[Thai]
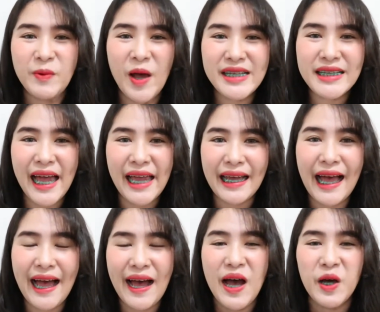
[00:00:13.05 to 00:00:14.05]
พลอยใส
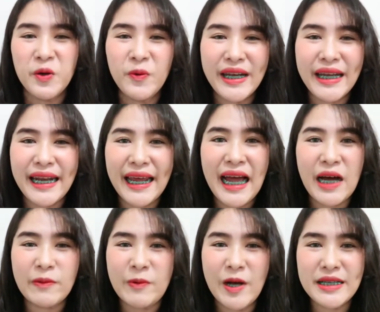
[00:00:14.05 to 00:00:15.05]
ค่ะ วันนี้นะ
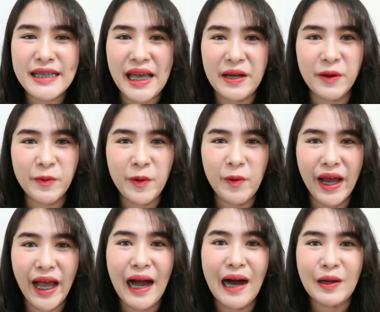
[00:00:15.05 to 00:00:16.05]
คะพลอยใสรีวิว
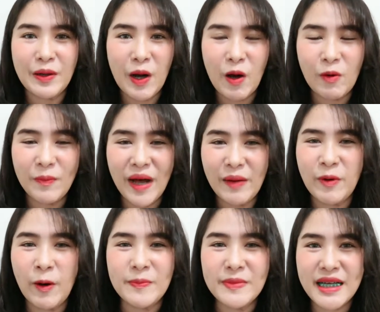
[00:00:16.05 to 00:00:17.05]
นะคะ เรามา
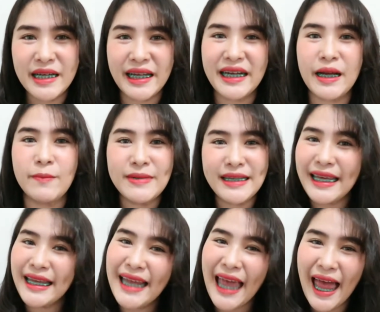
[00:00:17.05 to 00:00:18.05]
พบเจอกันกับส
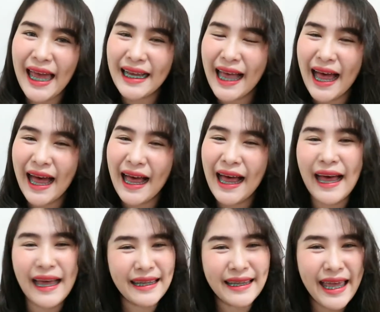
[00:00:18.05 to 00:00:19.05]
กินแคร์ค่ะ
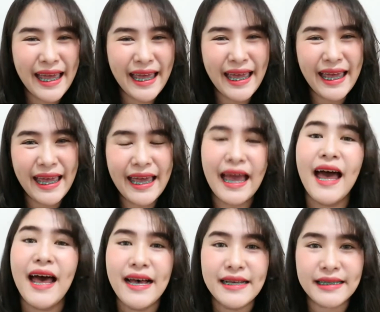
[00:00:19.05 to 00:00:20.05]
เย้
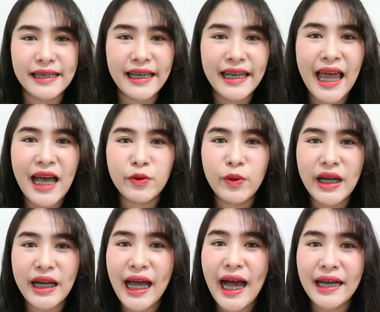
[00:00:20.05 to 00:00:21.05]
สกินแคร์ตัว
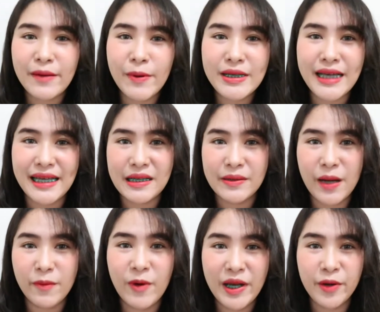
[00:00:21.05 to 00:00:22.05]
นี้นะคะ ที่พลอยใสจะ
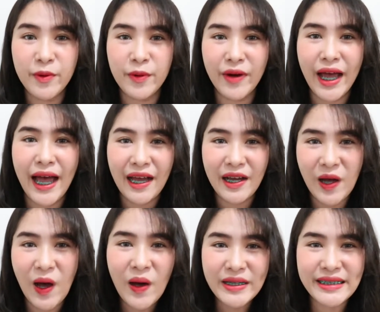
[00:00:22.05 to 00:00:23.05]
นำมารีวิวนะคะ
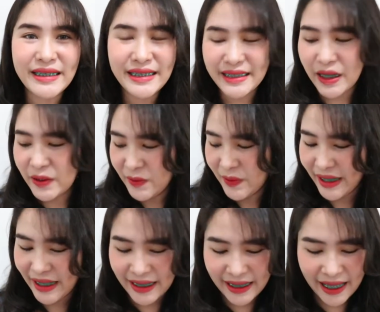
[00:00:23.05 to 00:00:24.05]
ก็คือเจ้าตัว
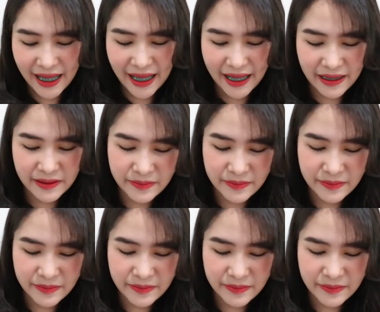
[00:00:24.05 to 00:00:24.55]
นี้เลยค่ะ